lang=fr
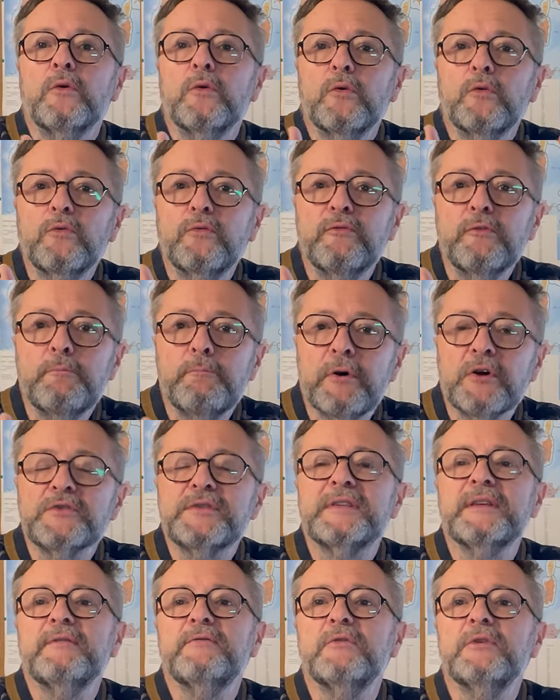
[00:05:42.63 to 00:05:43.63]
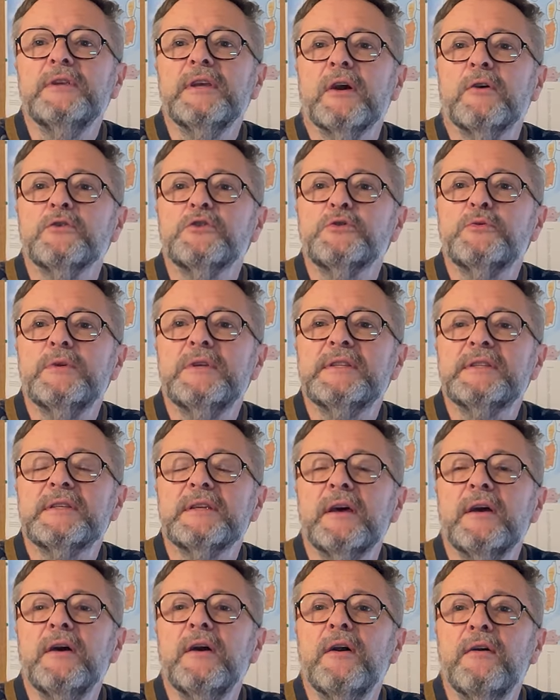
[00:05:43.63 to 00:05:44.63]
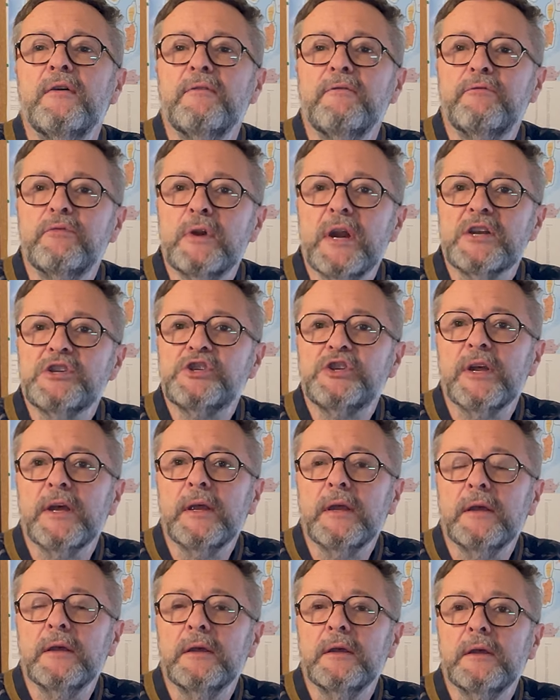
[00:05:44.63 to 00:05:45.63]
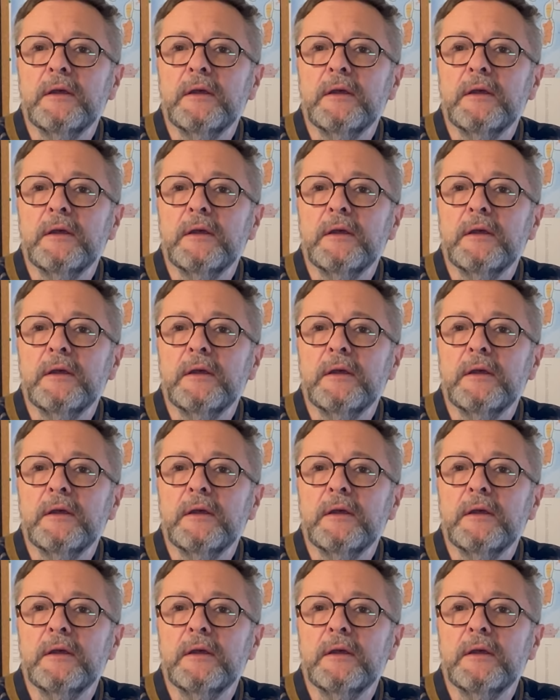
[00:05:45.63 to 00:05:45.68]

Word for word: où vous pensez venir en Suisse, vous l'achetez,